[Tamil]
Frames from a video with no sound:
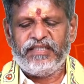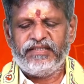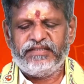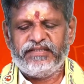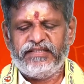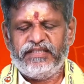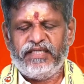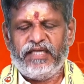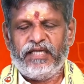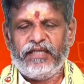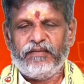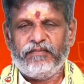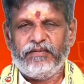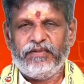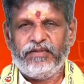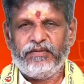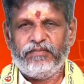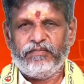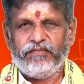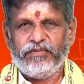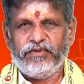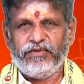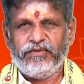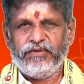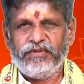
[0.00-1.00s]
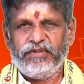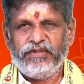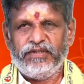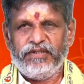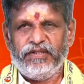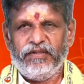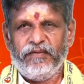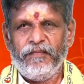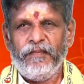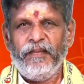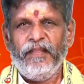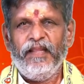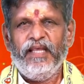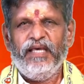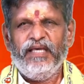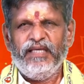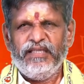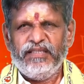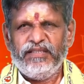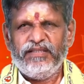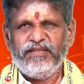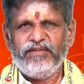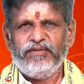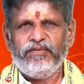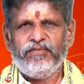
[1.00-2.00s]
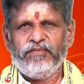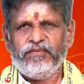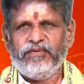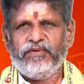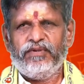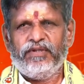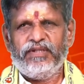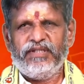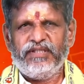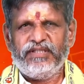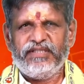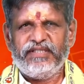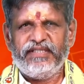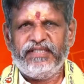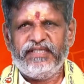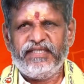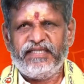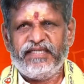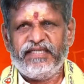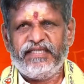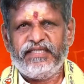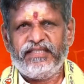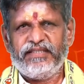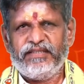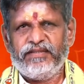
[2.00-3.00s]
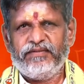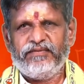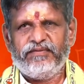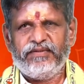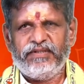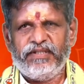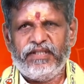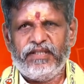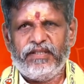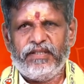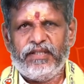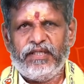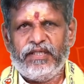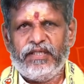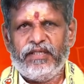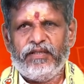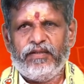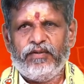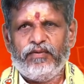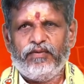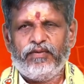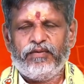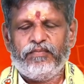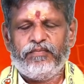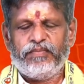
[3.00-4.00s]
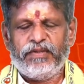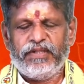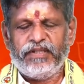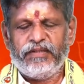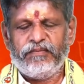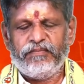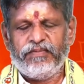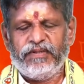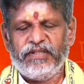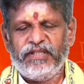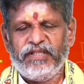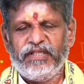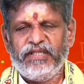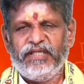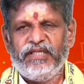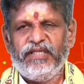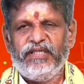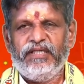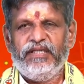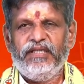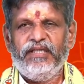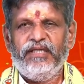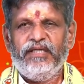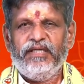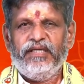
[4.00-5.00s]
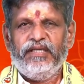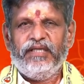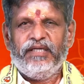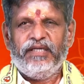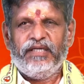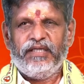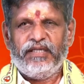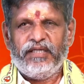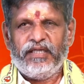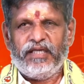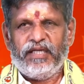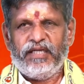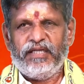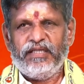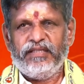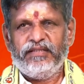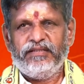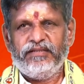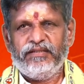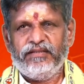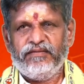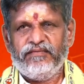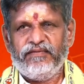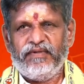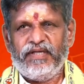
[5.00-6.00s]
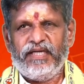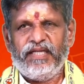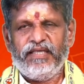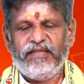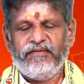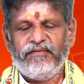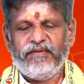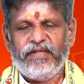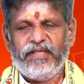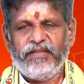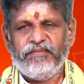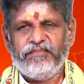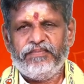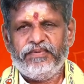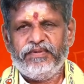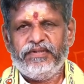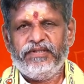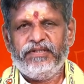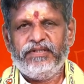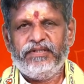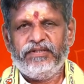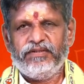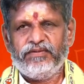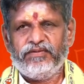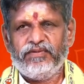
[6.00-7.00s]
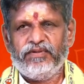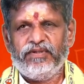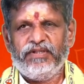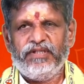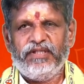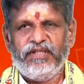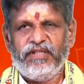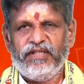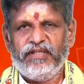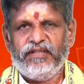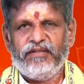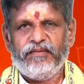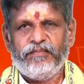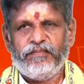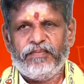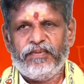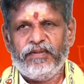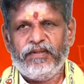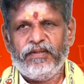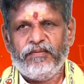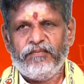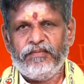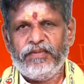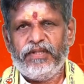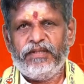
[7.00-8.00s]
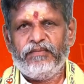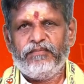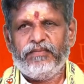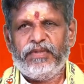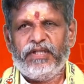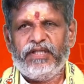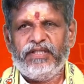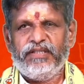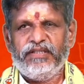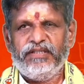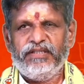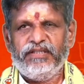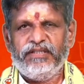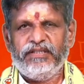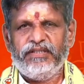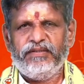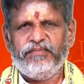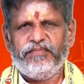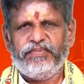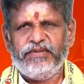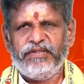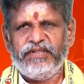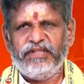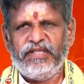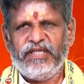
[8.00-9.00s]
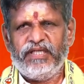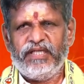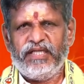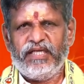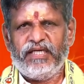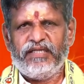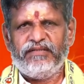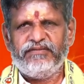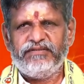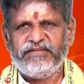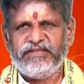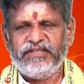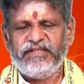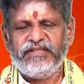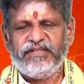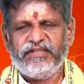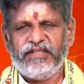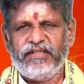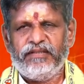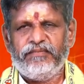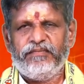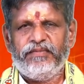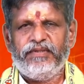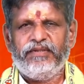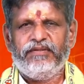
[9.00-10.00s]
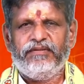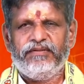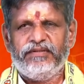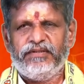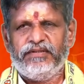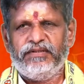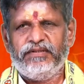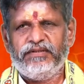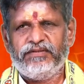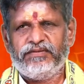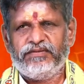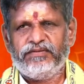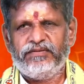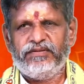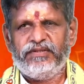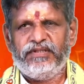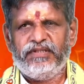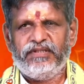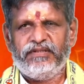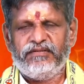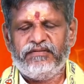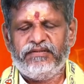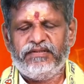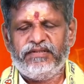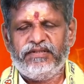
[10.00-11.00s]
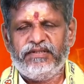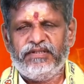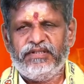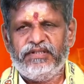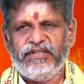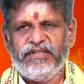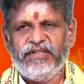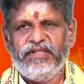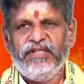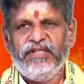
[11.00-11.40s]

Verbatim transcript: ஆட்சி அமையும் போது இன்னும் உங்களுக்கு கிடைக்கக்கூடிய ஒரு பணப்பழங்கள் அல்லது வேலை வாய்ப்பு தொழிலில் மேம்பாடு இப்படி எல்லா விஷயத்துலையுமே வந்து சூரியன் வந்து